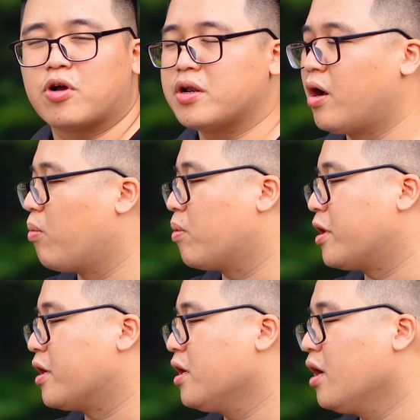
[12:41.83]
Một cái điều mà
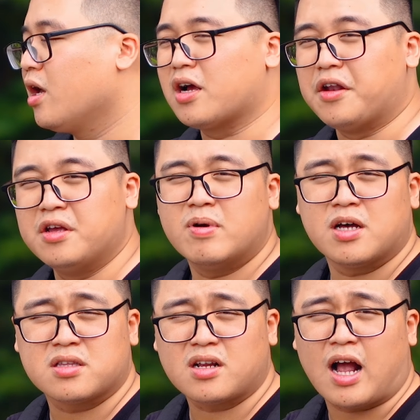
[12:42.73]
mình nghĩ gần như bây
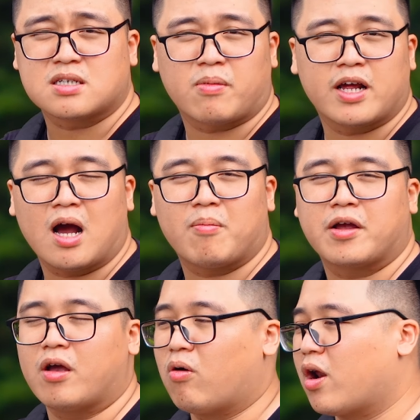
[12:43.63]
giờ tất cả dòng máy nào mà
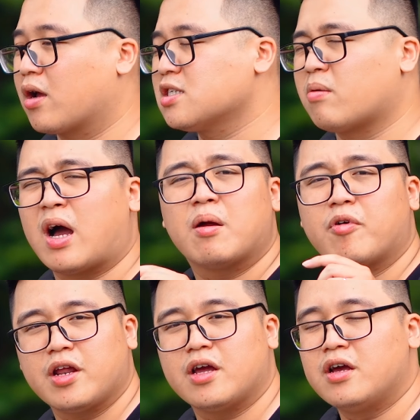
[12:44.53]
kiểu gọi là cái dòng
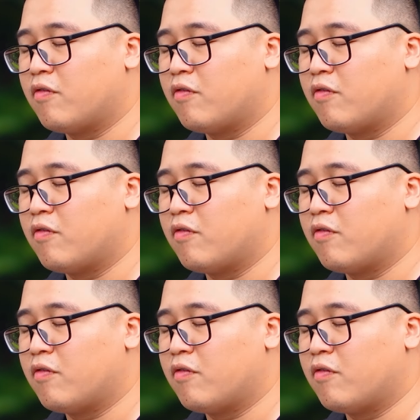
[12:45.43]
hybrid ấy,